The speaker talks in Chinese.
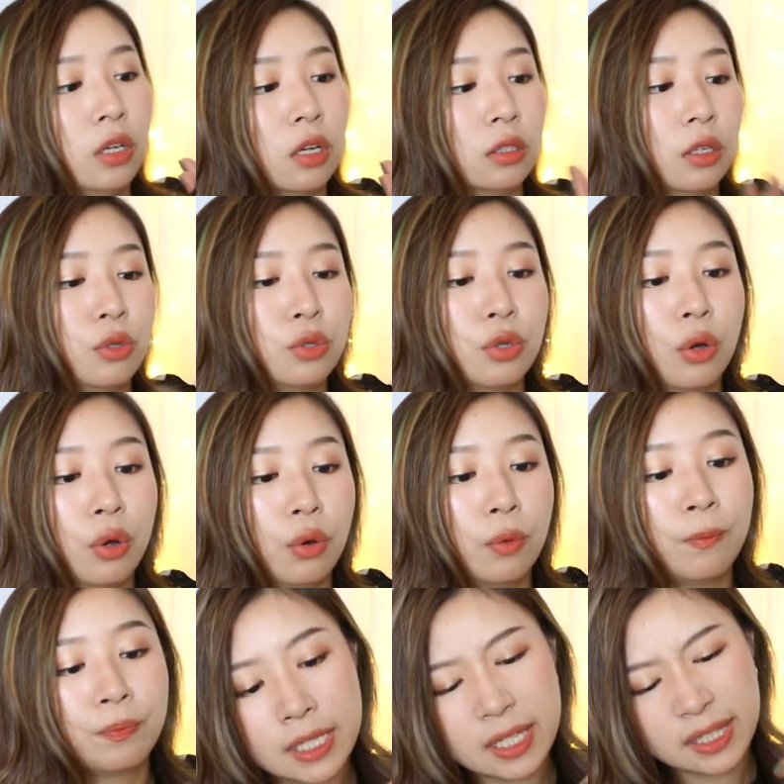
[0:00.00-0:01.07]
得可能
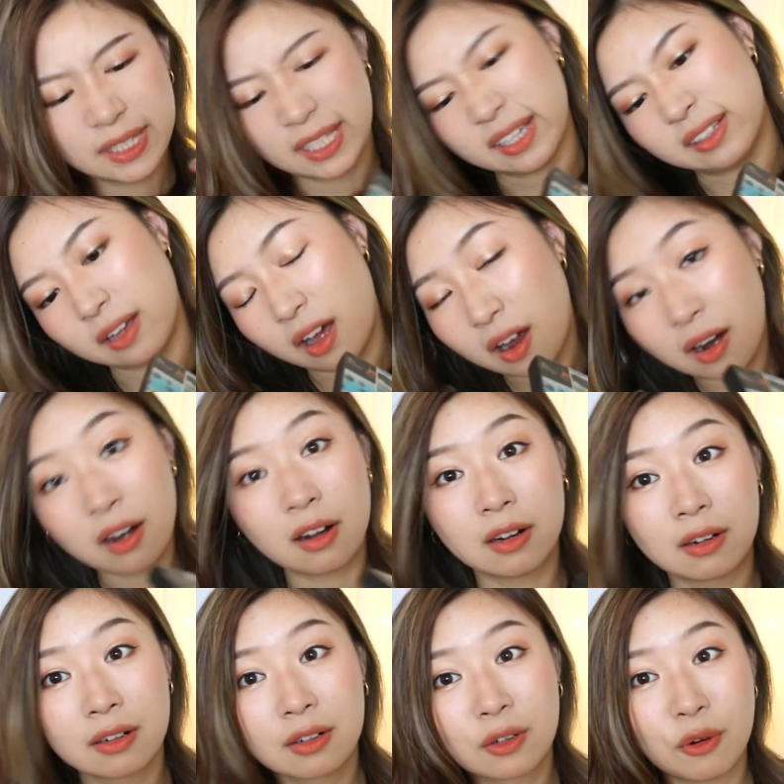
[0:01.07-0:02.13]
就一点
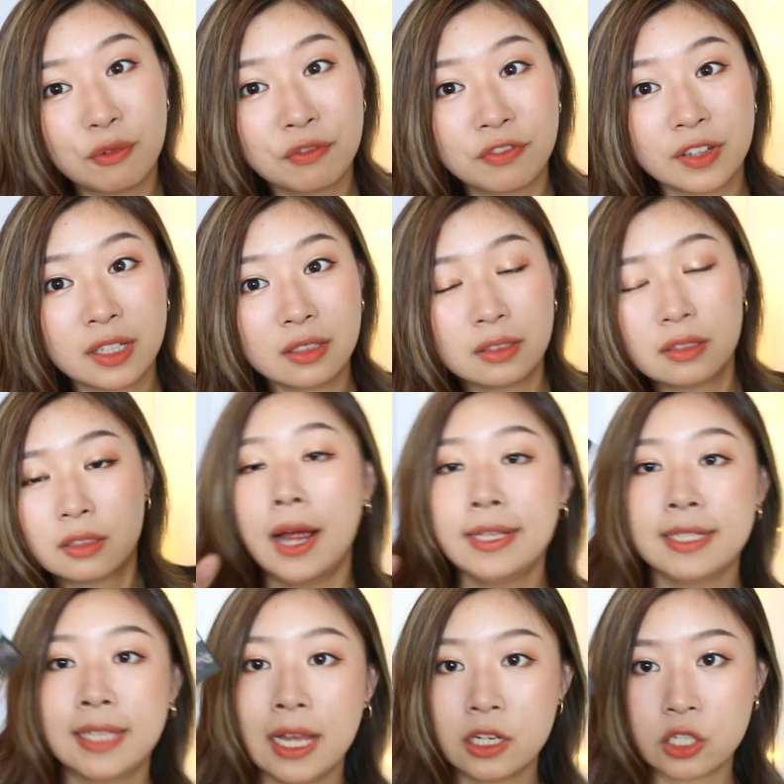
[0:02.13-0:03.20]
二公分。而
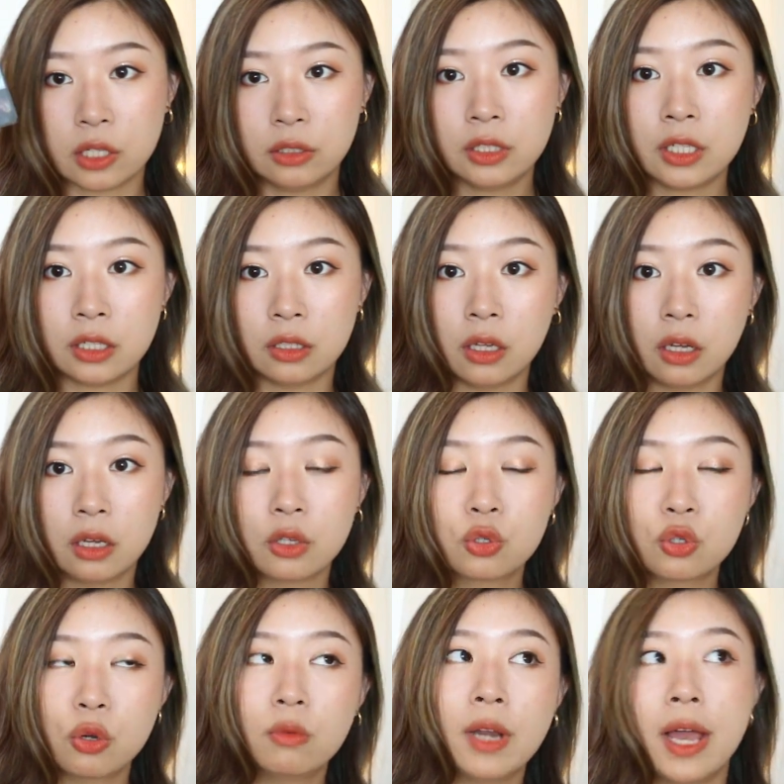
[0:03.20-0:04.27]
且它整体的
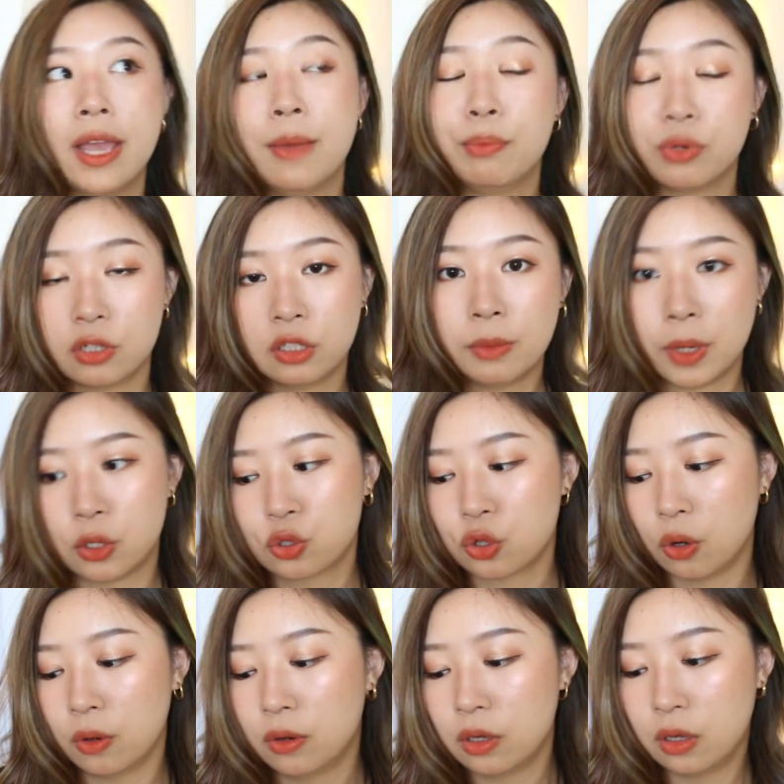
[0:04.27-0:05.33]
重量也不是特别
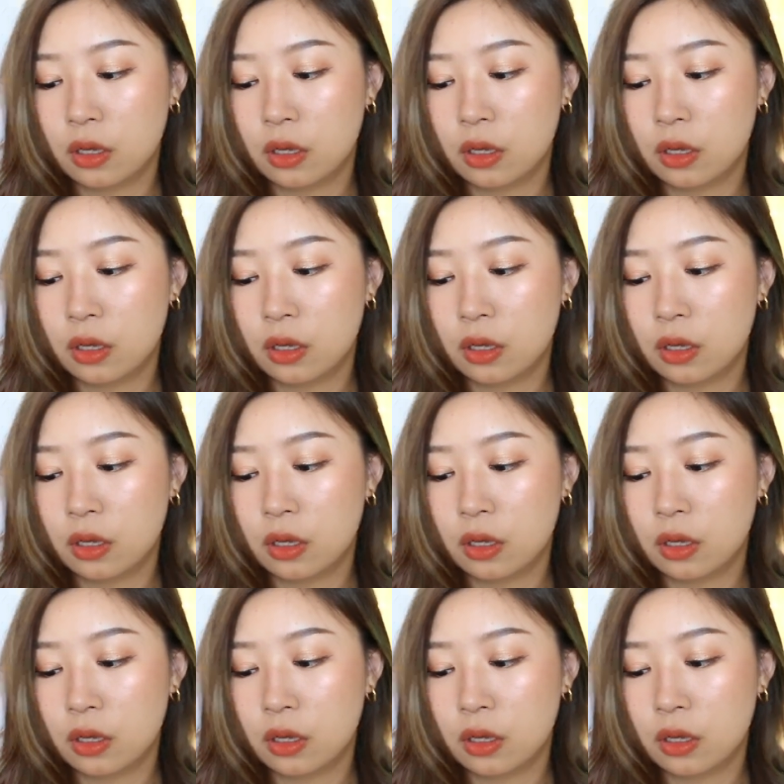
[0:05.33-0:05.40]
重，